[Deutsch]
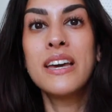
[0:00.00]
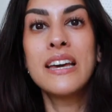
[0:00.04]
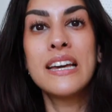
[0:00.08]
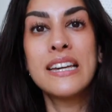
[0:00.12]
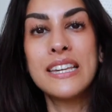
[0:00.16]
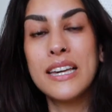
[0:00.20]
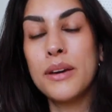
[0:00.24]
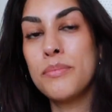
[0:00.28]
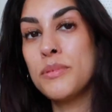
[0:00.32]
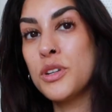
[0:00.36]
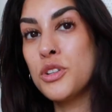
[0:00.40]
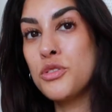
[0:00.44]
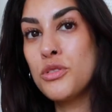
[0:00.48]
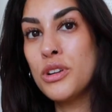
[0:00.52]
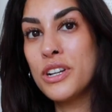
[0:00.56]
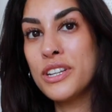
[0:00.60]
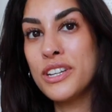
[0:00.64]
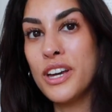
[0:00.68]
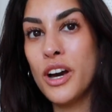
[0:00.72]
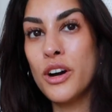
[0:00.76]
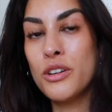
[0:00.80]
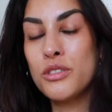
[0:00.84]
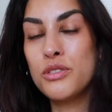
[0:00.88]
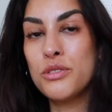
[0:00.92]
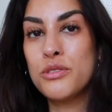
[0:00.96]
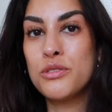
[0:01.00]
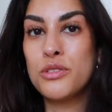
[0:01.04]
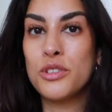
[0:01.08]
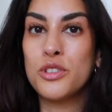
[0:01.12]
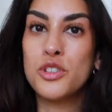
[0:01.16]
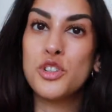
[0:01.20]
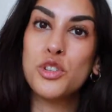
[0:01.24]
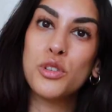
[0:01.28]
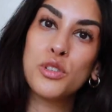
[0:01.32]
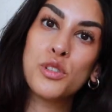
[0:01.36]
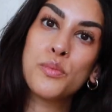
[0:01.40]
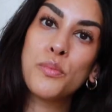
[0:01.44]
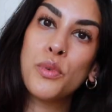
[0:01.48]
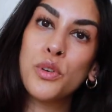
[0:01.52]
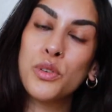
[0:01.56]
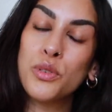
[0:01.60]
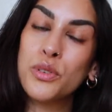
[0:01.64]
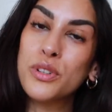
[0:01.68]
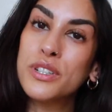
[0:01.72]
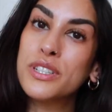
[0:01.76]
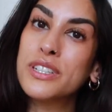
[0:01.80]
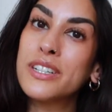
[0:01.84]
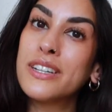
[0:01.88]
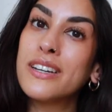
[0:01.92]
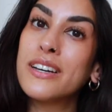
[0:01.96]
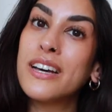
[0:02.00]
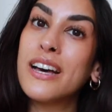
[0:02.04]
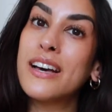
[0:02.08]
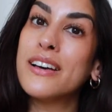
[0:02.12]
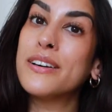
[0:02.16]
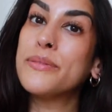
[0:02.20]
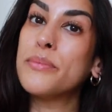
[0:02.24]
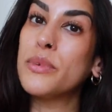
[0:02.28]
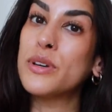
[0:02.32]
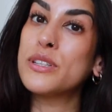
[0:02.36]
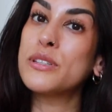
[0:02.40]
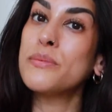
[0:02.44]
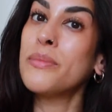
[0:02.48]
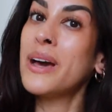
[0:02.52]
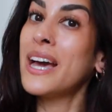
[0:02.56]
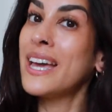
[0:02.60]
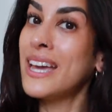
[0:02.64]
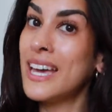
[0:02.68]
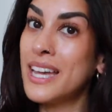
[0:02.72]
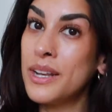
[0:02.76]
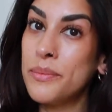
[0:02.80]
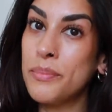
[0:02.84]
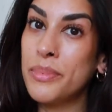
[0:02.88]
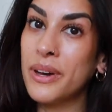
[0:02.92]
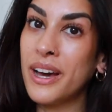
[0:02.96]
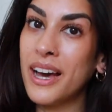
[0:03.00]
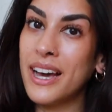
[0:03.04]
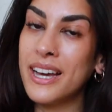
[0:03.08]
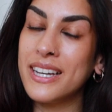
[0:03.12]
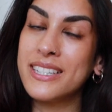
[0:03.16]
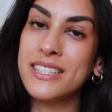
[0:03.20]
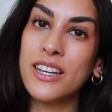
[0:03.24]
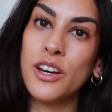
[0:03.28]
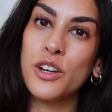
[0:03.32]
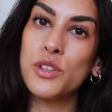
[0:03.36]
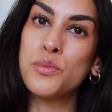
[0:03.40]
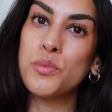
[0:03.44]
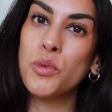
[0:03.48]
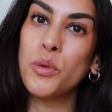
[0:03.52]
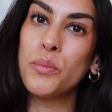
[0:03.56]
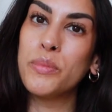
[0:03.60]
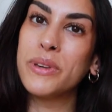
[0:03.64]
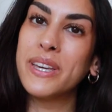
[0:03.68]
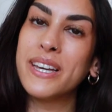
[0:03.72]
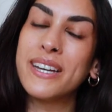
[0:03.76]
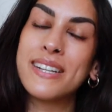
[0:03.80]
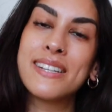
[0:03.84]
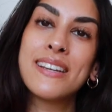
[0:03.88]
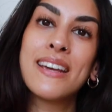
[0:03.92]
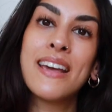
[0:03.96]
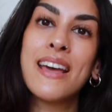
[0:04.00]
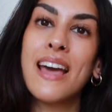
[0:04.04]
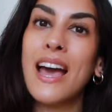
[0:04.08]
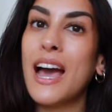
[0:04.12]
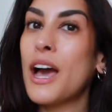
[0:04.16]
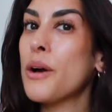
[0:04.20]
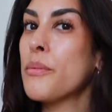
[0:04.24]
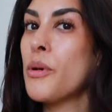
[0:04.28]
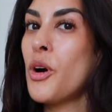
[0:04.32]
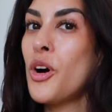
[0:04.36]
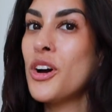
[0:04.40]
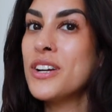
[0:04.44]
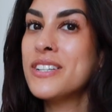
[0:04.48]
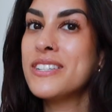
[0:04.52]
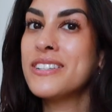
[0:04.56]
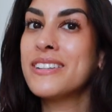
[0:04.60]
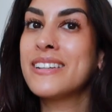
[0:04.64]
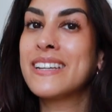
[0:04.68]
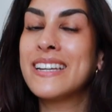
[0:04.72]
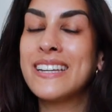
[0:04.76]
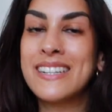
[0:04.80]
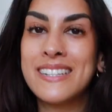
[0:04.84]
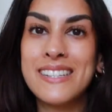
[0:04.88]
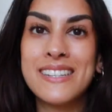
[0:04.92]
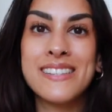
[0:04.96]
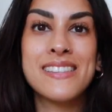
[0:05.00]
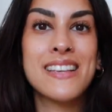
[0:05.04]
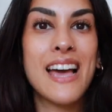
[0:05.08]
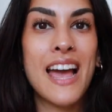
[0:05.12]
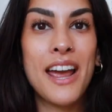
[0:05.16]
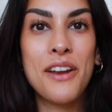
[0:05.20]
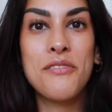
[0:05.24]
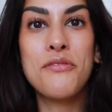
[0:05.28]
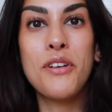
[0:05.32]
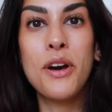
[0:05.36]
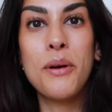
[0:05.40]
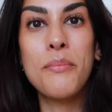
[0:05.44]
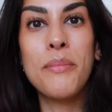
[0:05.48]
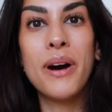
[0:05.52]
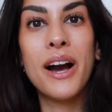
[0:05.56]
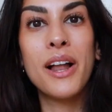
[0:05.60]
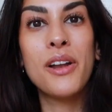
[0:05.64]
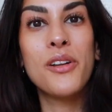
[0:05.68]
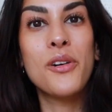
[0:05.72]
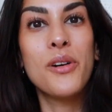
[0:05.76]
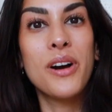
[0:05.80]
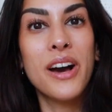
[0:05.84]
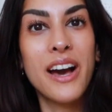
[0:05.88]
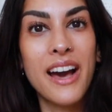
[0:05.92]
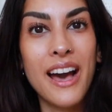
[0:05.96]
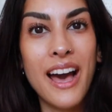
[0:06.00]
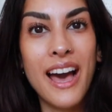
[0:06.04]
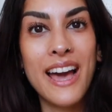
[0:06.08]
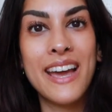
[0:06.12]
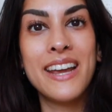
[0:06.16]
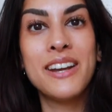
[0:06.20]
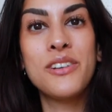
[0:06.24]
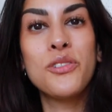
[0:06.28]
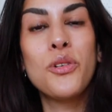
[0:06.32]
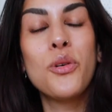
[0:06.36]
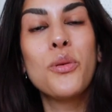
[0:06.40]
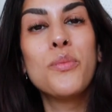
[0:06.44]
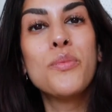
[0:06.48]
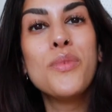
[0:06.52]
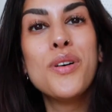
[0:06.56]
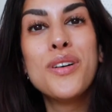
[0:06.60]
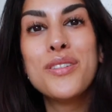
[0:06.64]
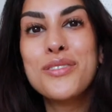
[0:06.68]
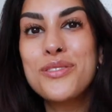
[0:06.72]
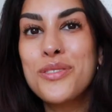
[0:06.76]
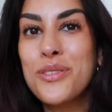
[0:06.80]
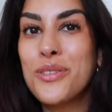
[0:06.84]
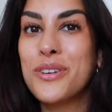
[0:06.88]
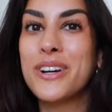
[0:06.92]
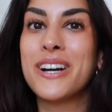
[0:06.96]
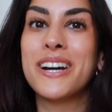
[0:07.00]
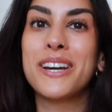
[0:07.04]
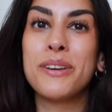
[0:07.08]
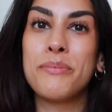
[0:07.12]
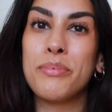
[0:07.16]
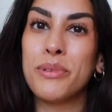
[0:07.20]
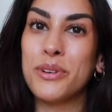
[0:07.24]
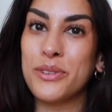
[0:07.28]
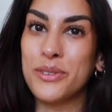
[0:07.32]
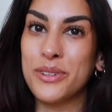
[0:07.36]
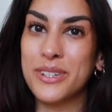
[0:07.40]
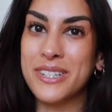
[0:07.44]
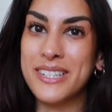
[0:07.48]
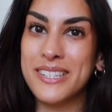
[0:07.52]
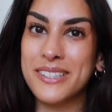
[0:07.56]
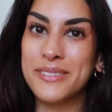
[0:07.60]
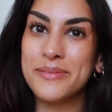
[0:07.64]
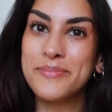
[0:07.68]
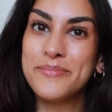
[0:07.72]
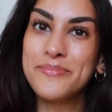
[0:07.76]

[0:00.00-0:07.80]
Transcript: Ich habe natürlich auch schon Sonnenschutzprodukte ähm, aus dem High-End-Bereich ausprobiert, aber heute geht es einfach mal rein um Drogerieprodukte.